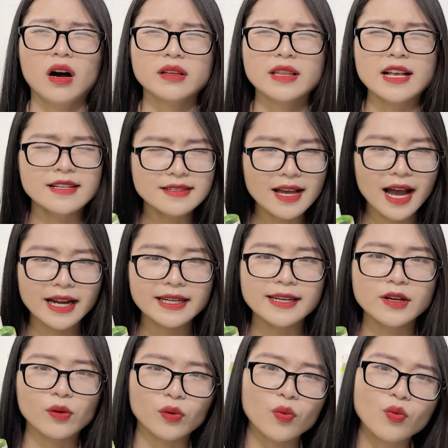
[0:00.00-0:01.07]
Tính ra thì
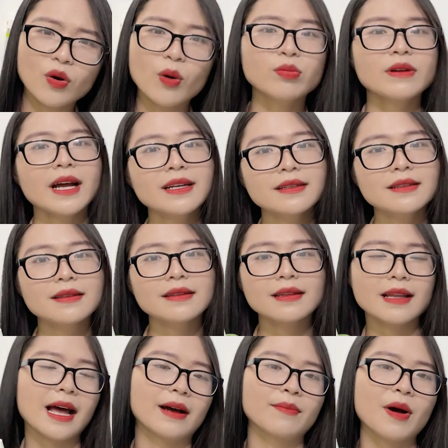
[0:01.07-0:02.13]
nó cũng không đắt
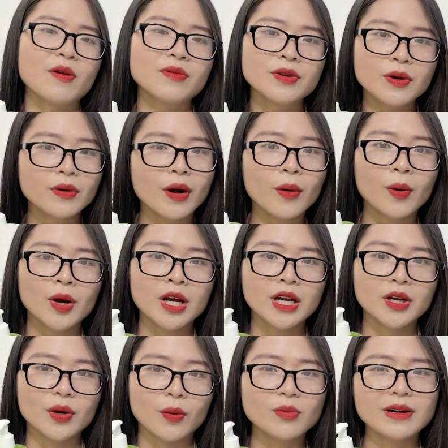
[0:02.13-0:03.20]
là bao nhiêu đâu,
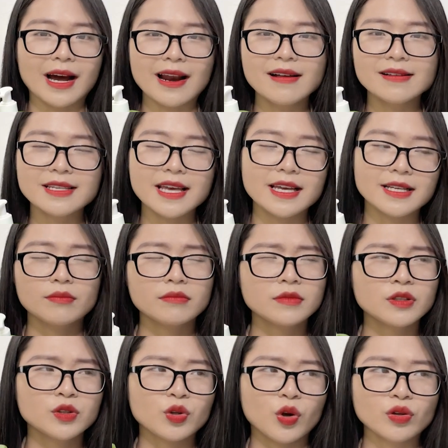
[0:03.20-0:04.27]
nó cũng khá là rẻ.
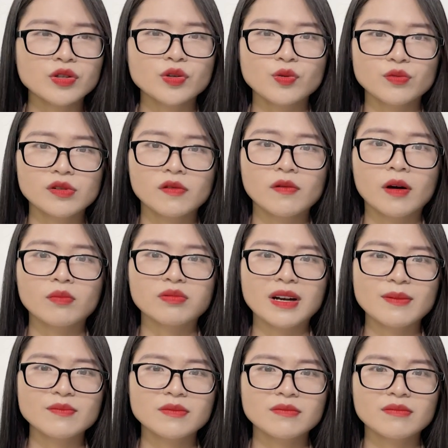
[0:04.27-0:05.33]
Nó sử dụng trong vòng
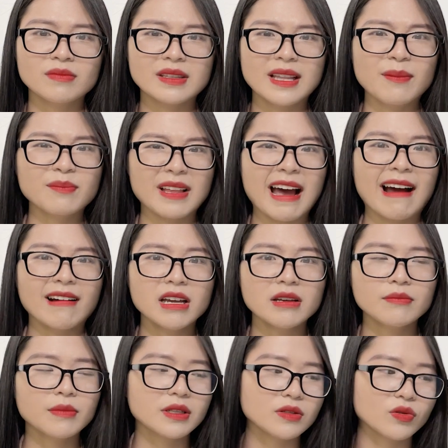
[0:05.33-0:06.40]
5 tháng ấy,
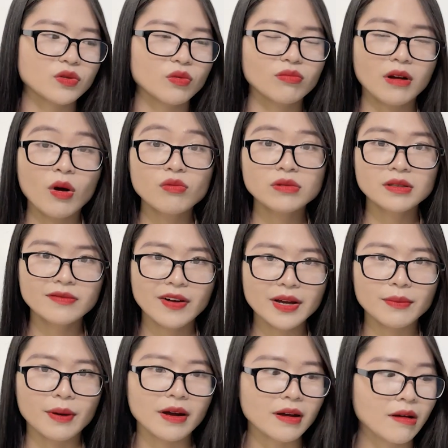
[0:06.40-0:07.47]
mình sử dụng lâu như vậy
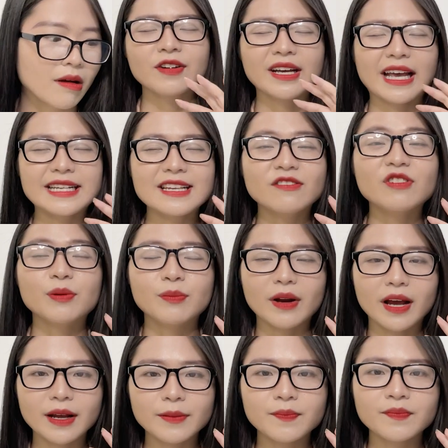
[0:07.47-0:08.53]
mà. Với cái sản phẩm
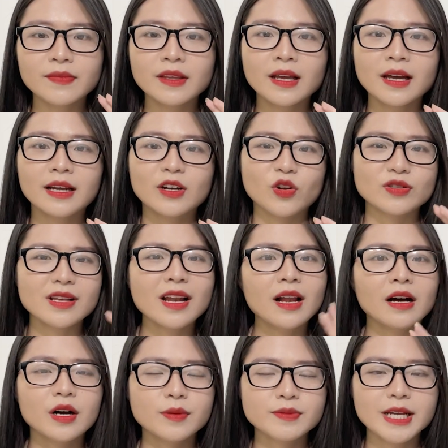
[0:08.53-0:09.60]
này nó rất là
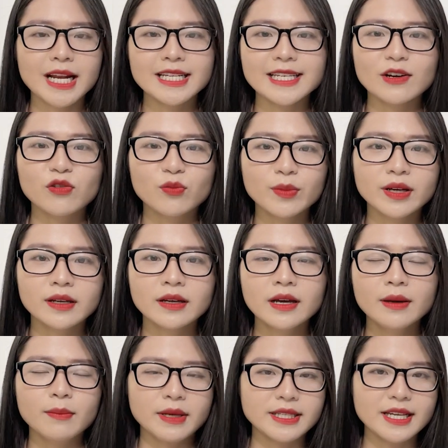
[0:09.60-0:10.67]
hợp trên làn da của mình
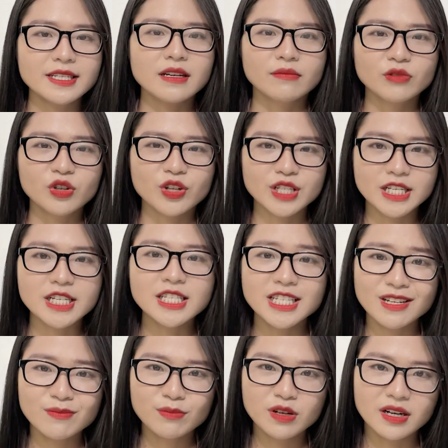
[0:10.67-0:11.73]
sẽ chấm cho nó 9
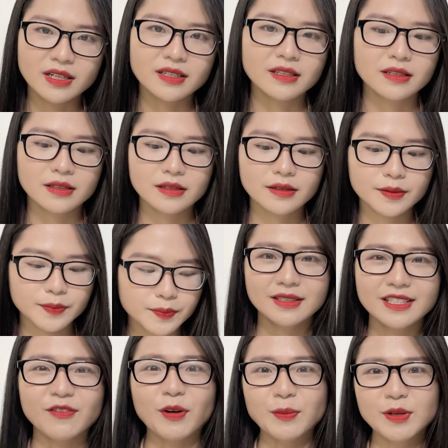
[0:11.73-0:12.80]
trên 10.
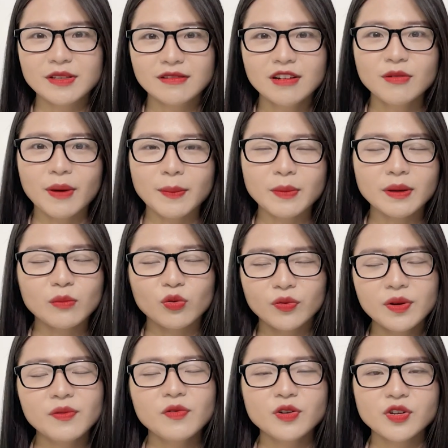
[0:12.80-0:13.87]
Sản phẩm thứ tư mà mình muốn
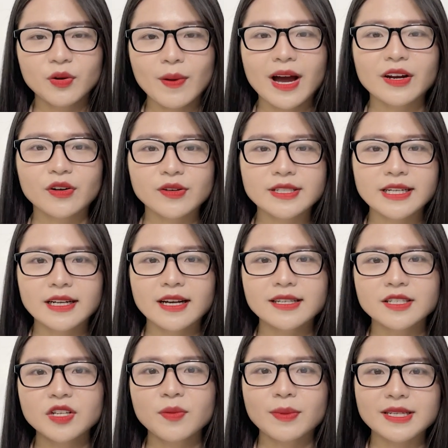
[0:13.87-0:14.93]
review cho các bạn đó chính là
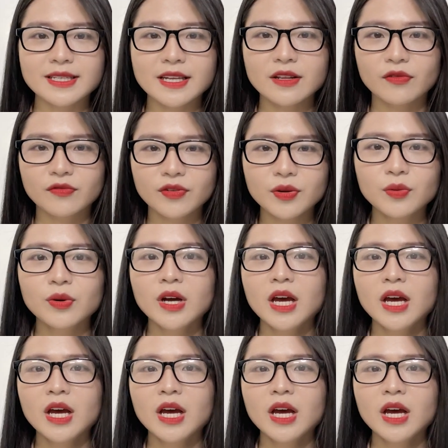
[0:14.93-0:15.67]
sữa mặt Cetaphil.